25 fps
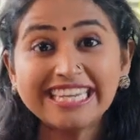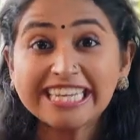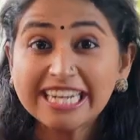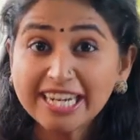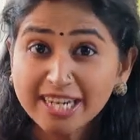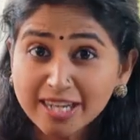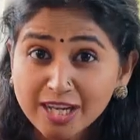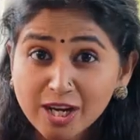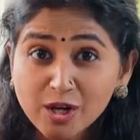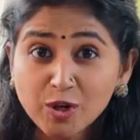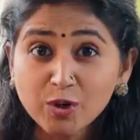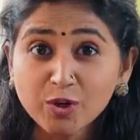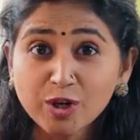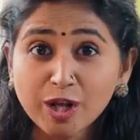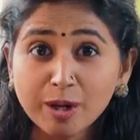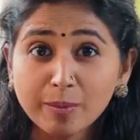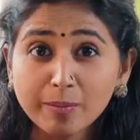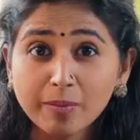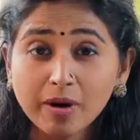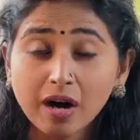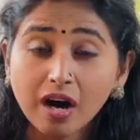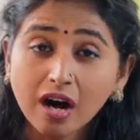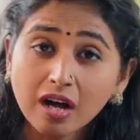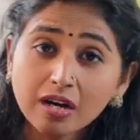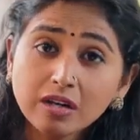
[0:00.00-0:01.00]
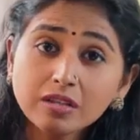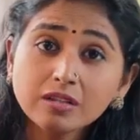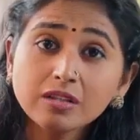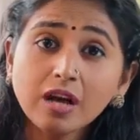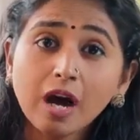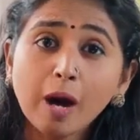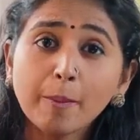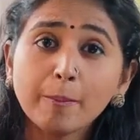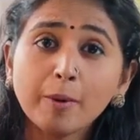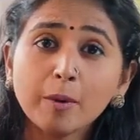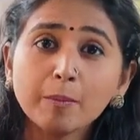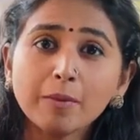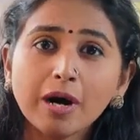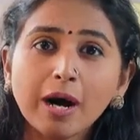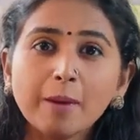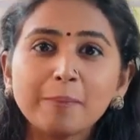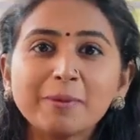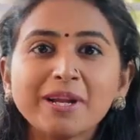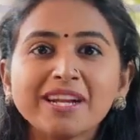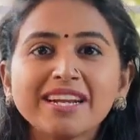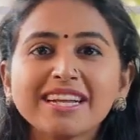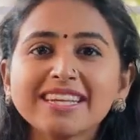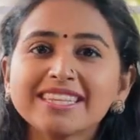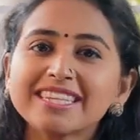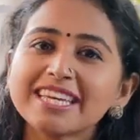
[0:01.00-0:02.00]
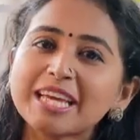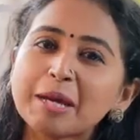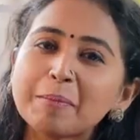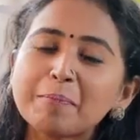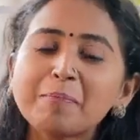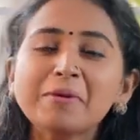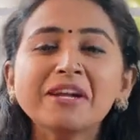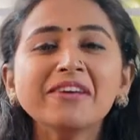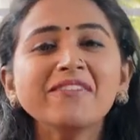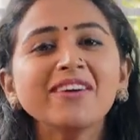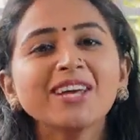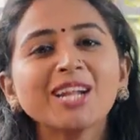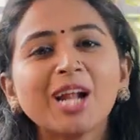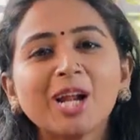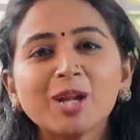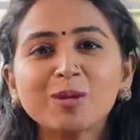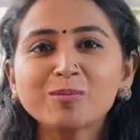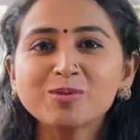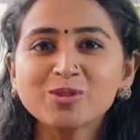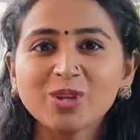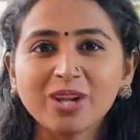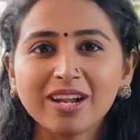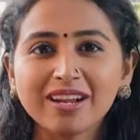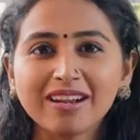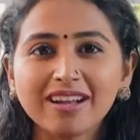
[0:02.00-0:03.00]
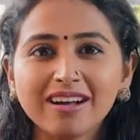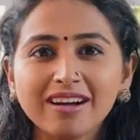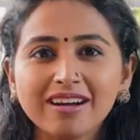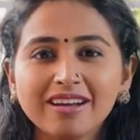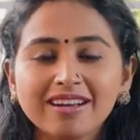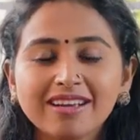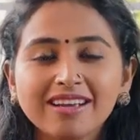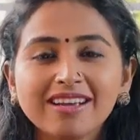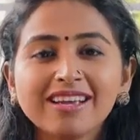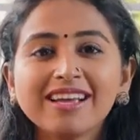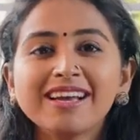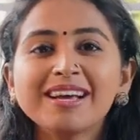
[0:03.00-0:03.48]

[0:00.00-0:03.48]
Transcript: இரக்க குணம் அனுதாபம் அப்படின்னு இது எப்படி வேணாலும் சொல்லலாம்